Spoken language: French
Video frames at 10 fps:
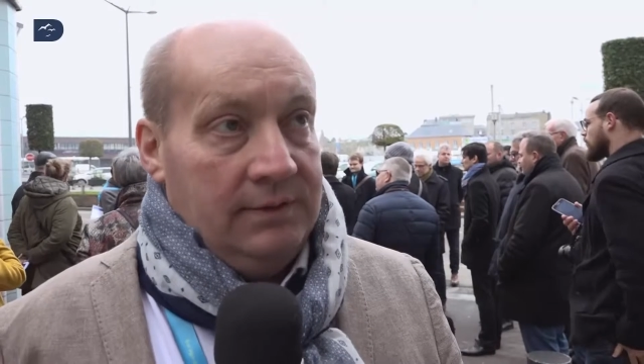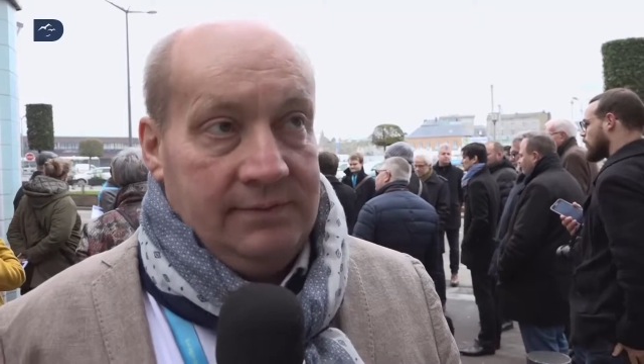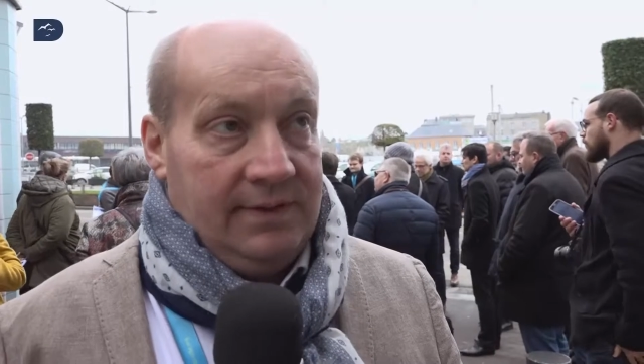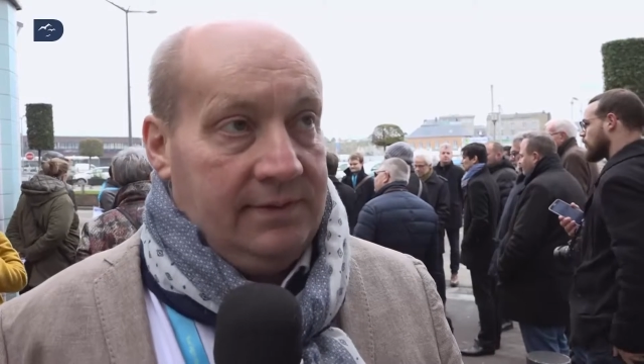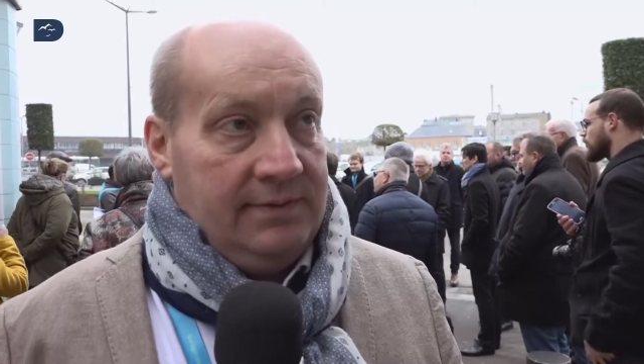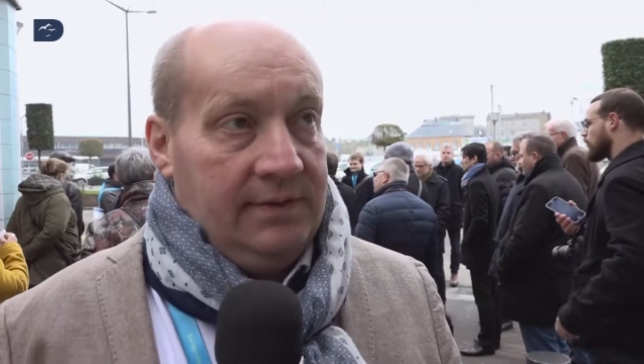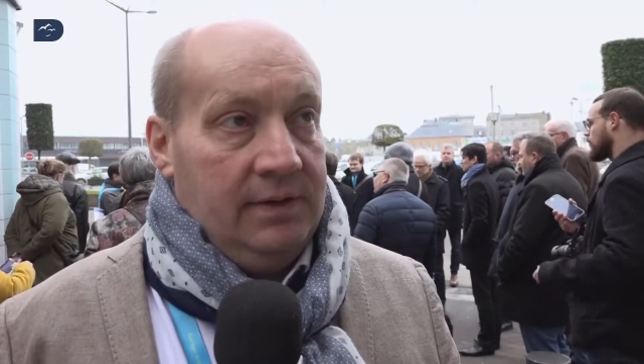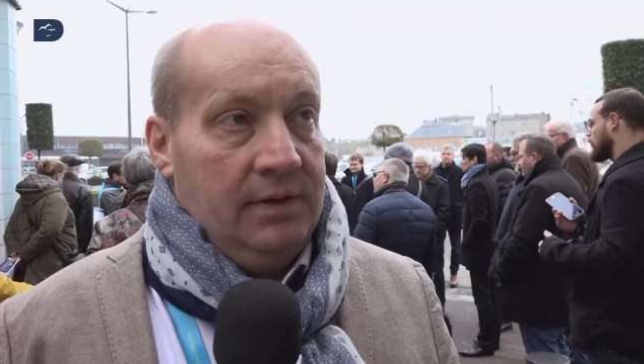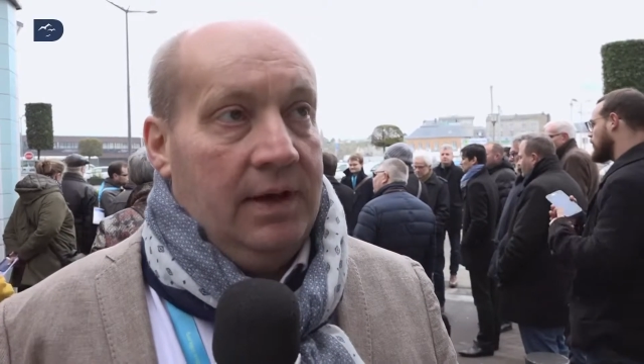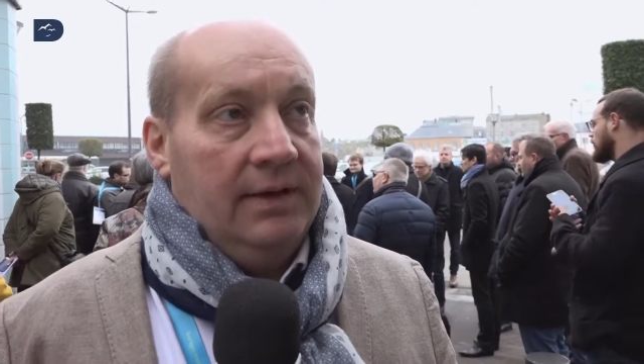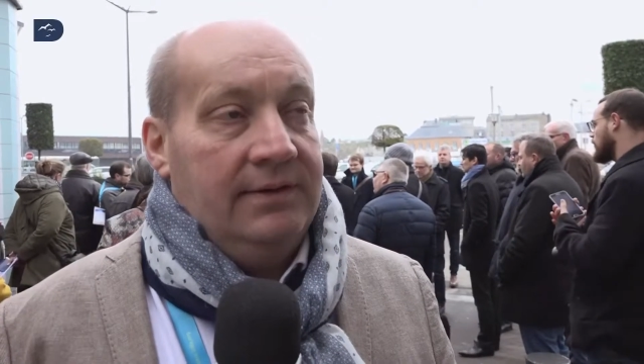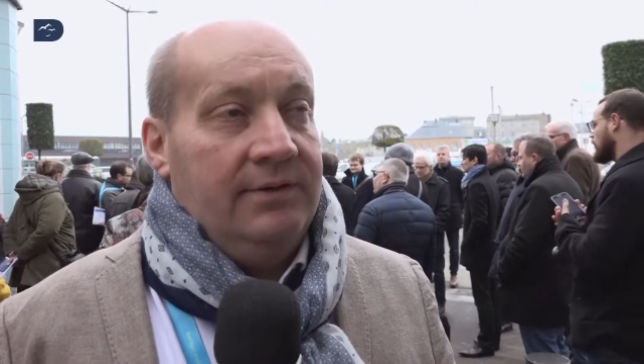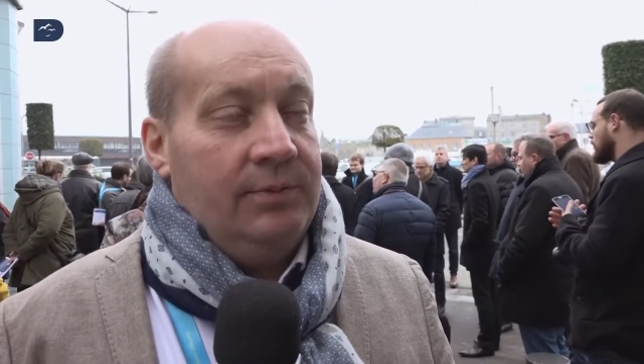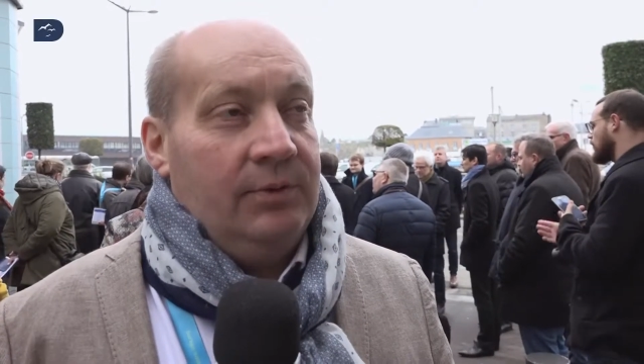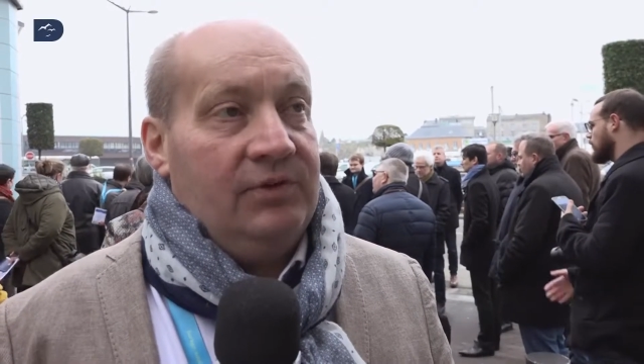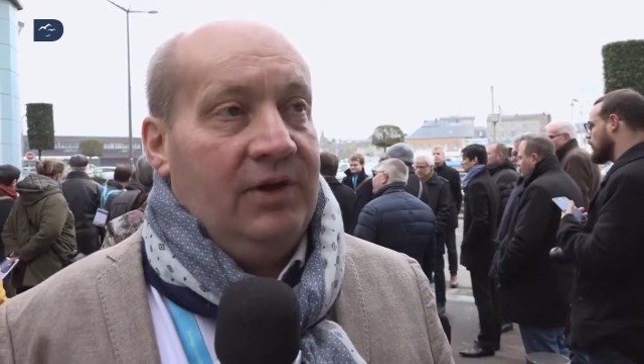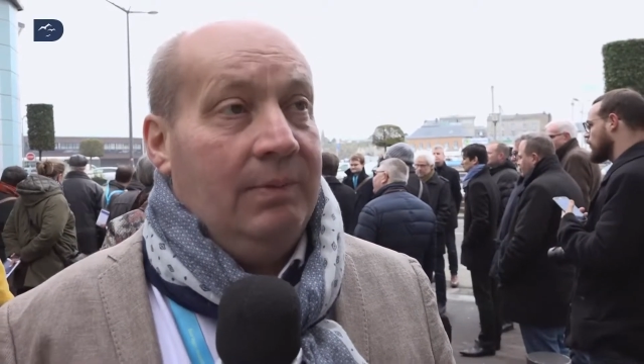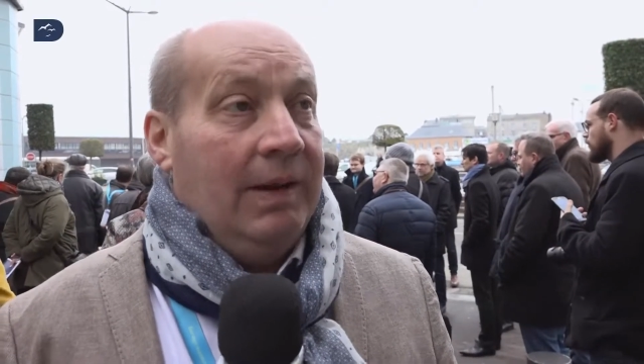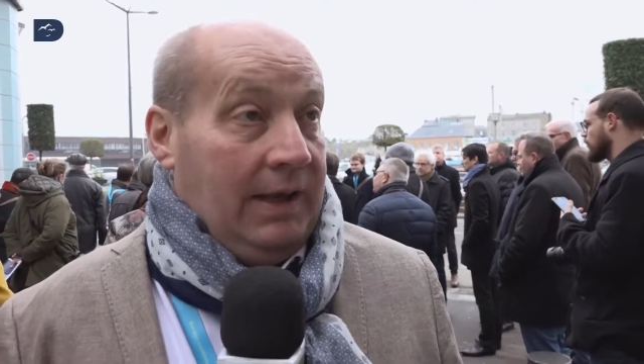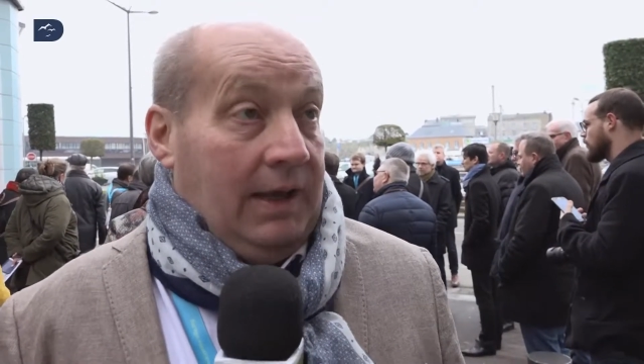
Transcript: Ça, c'est indispensable.